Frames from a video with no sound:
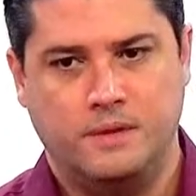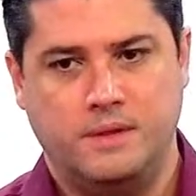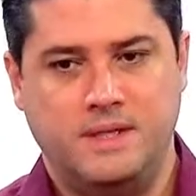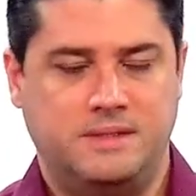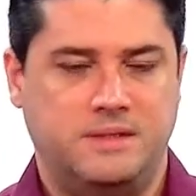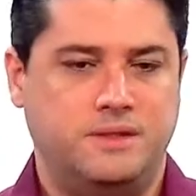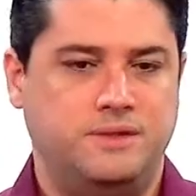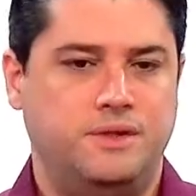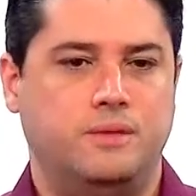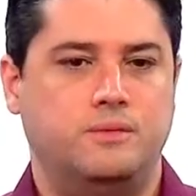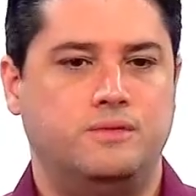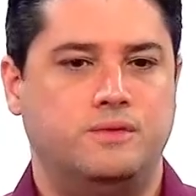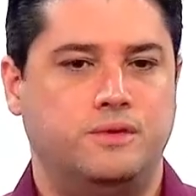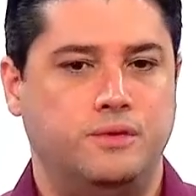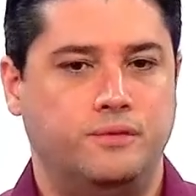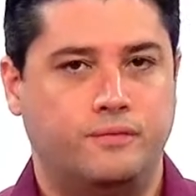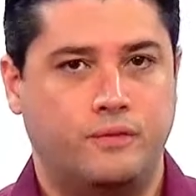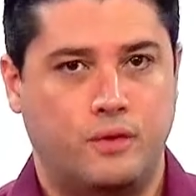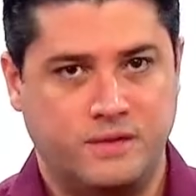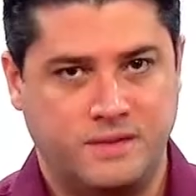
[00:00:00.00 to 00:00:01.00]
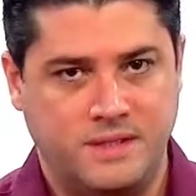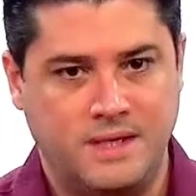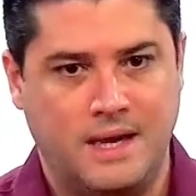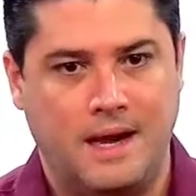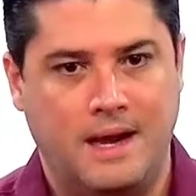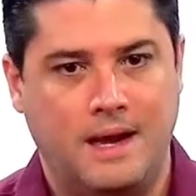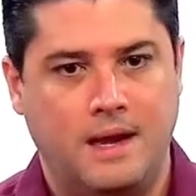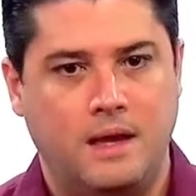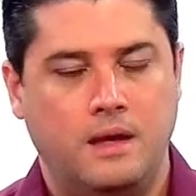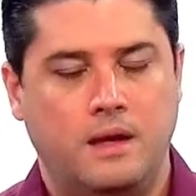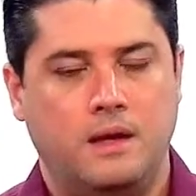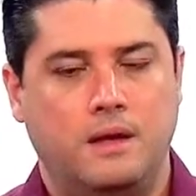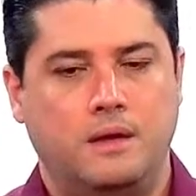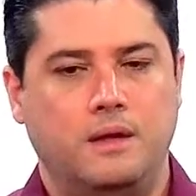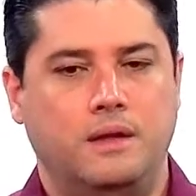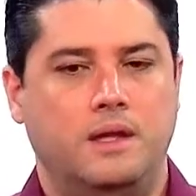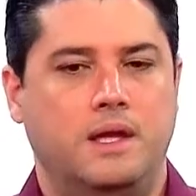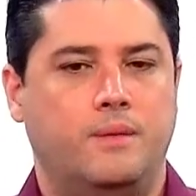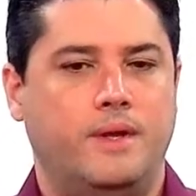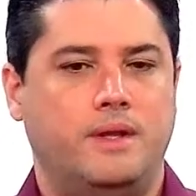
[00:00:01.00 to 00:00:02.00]
decidiram se divorciar
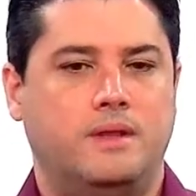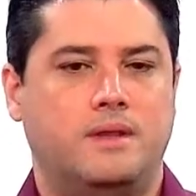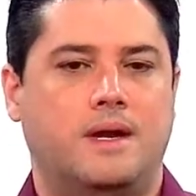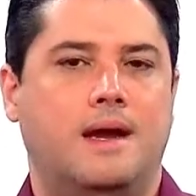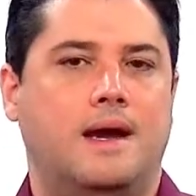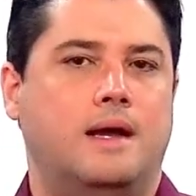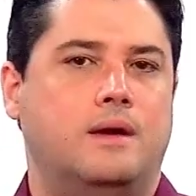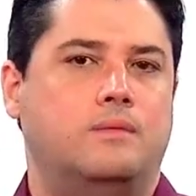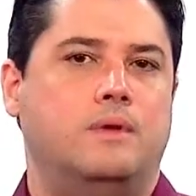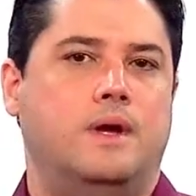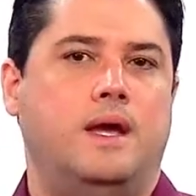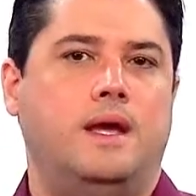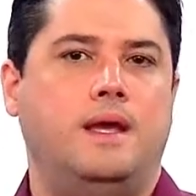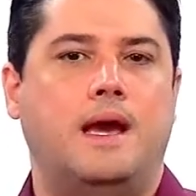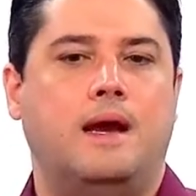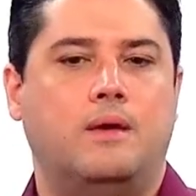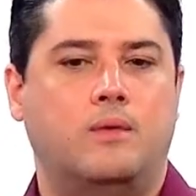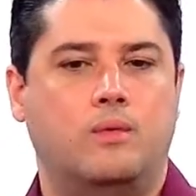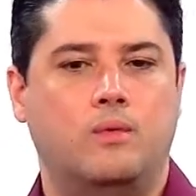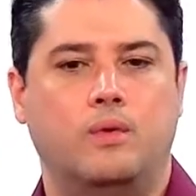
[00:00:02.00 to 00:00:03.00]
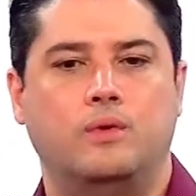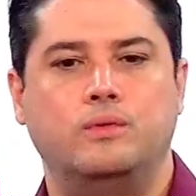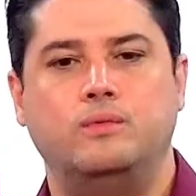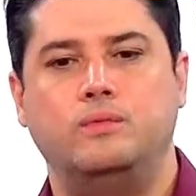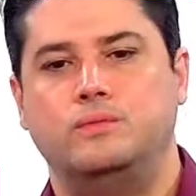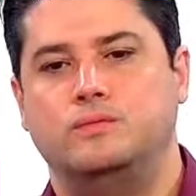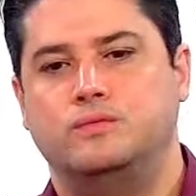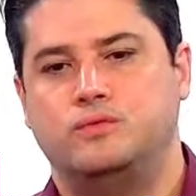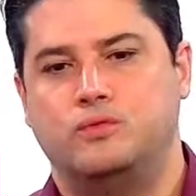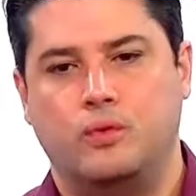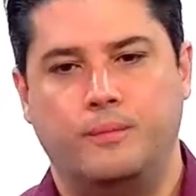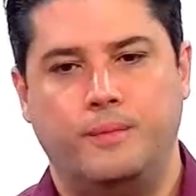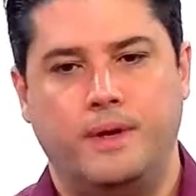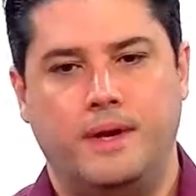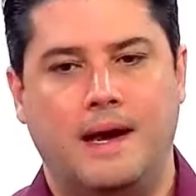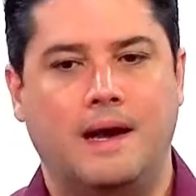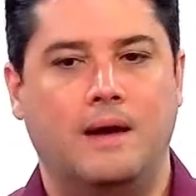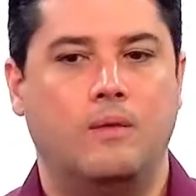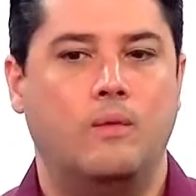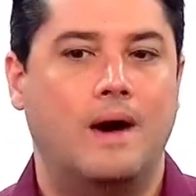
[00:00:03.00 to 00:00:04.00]
e não entraram em acordo
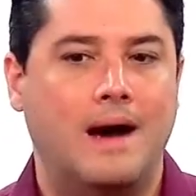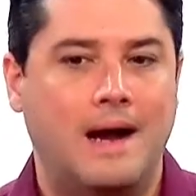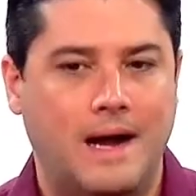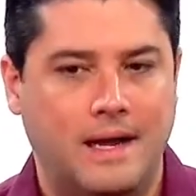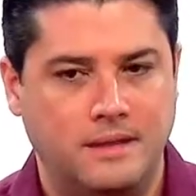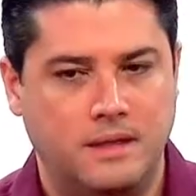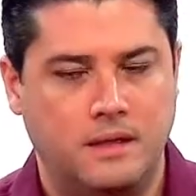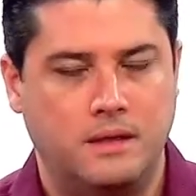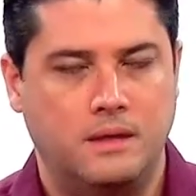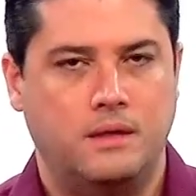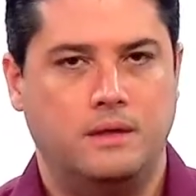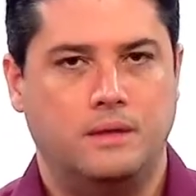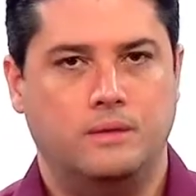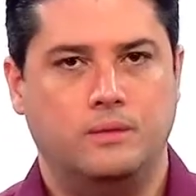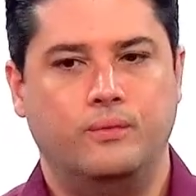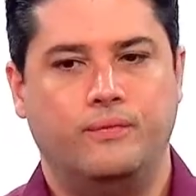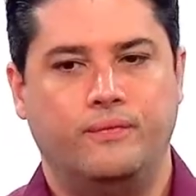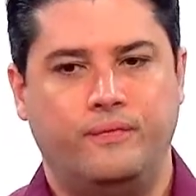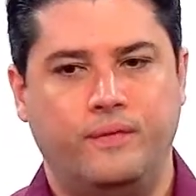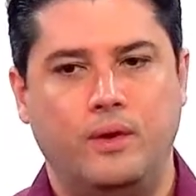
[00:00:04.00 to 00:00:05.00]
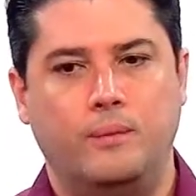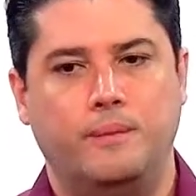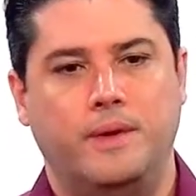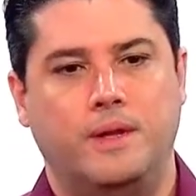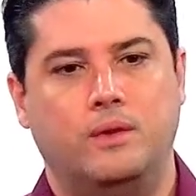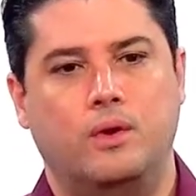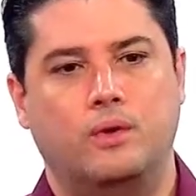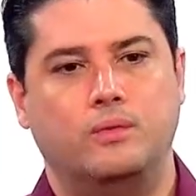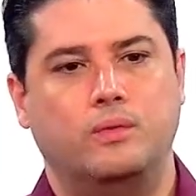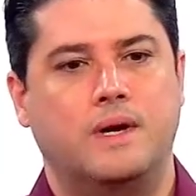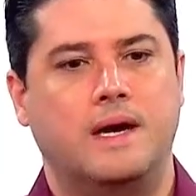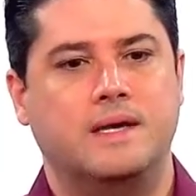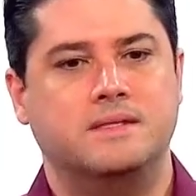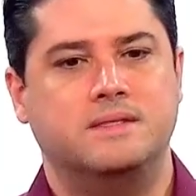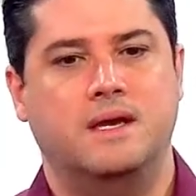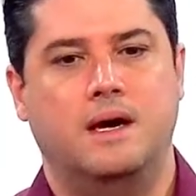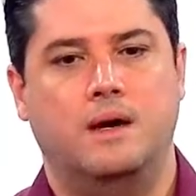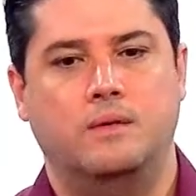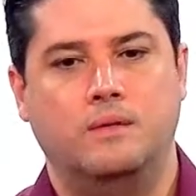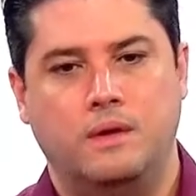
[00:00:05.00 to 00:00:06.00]
sobre a guarda do filho menor do
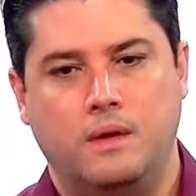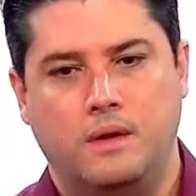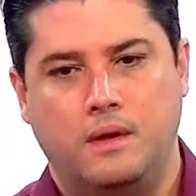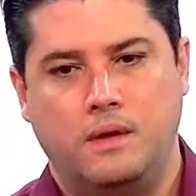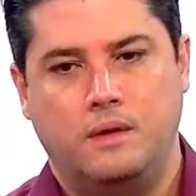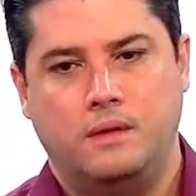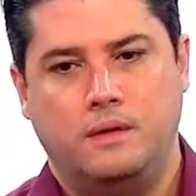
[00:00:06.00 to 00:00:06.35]
casal.